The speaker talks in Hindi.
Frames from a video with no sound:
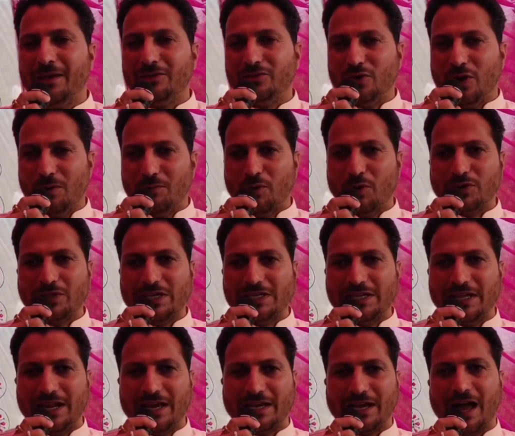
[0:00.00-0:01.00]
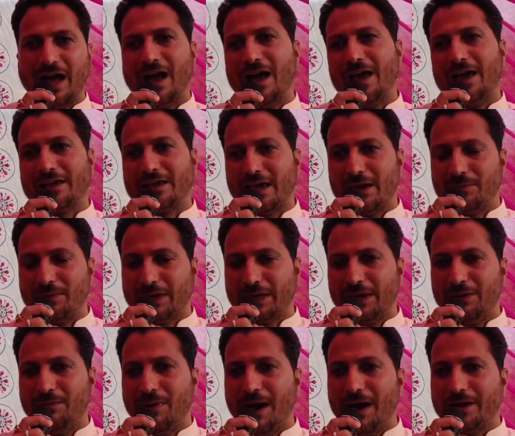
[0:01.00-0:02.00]
जो मोदी जी ने कहा है कि अब
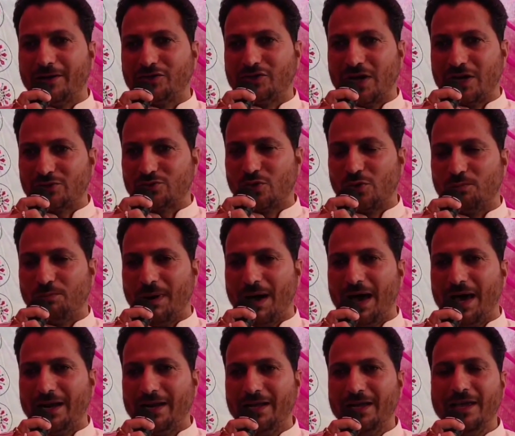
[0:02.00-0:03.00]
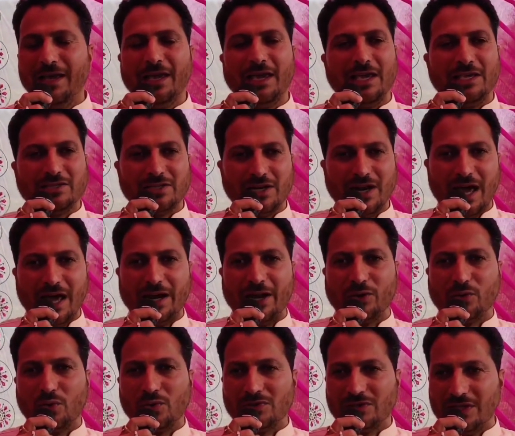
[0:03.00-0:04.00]
की बार चार पार इस नारे
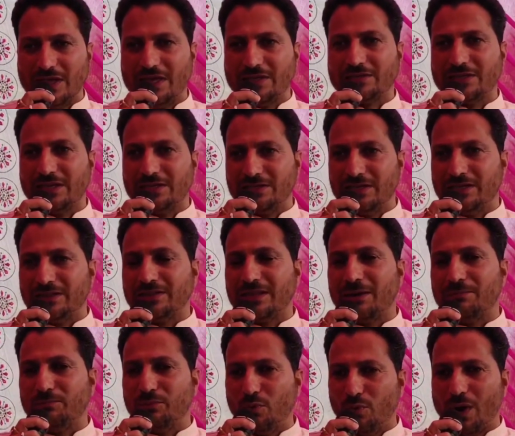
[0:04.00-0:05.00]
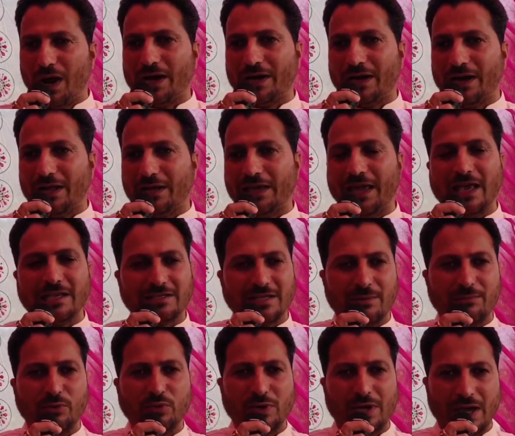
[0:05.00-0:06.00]
को इस देश की जनता पूरा करेगी ऐसा
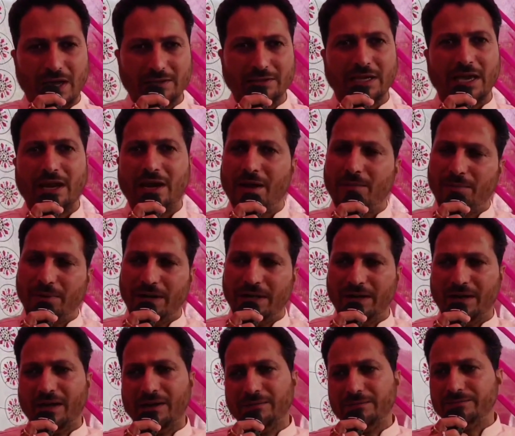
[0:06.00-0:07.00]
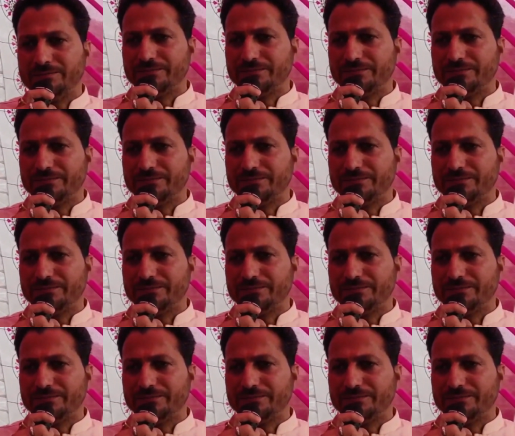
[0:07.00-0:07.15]
मुझे आज कहना पड़ेगा